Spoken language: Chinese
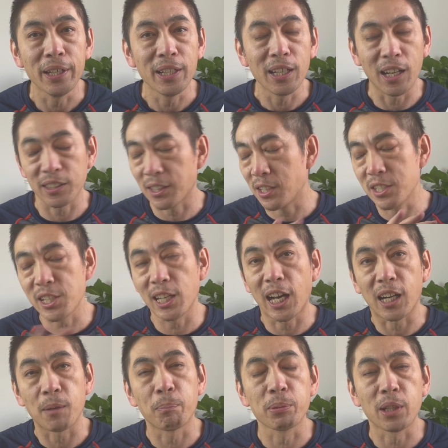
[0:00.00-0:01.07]
啊，当然这两
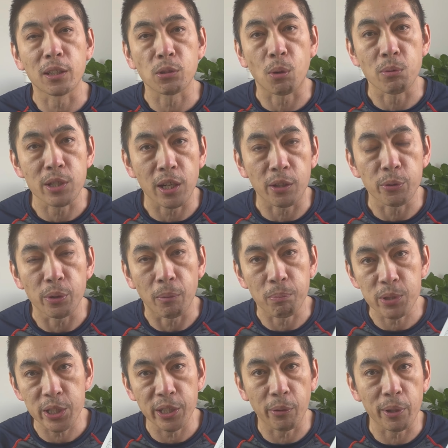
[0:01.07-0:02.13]
个不能同日而语，不
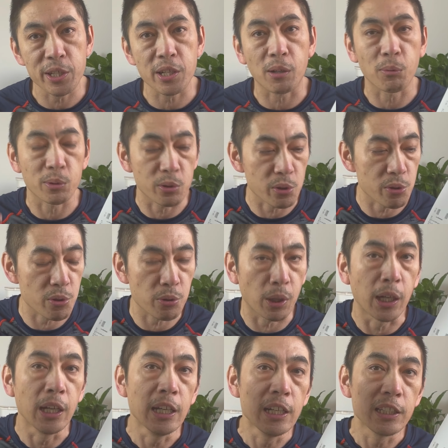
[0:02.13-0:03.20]
是一回事儿。我就是
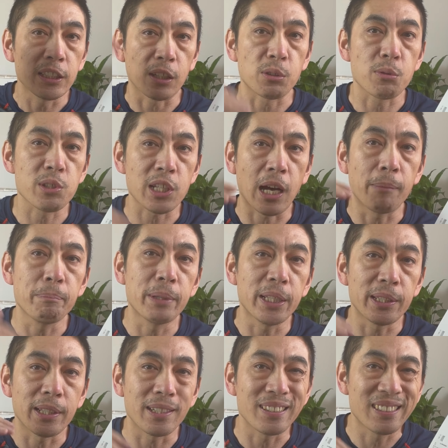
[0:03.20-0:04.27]
说，想从产
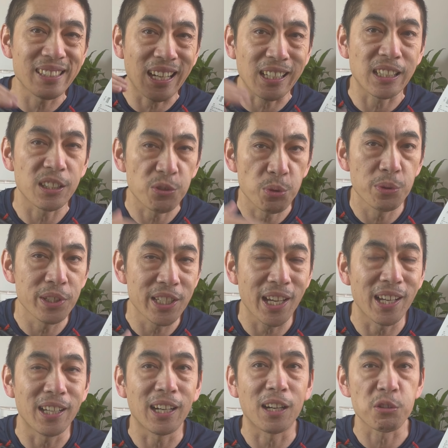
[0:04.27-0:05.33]
品的价格区
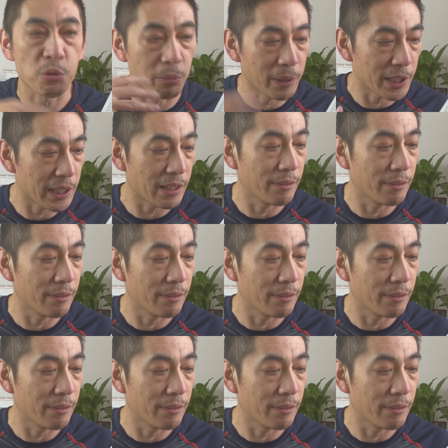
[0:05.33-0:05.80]
间啊，说明这个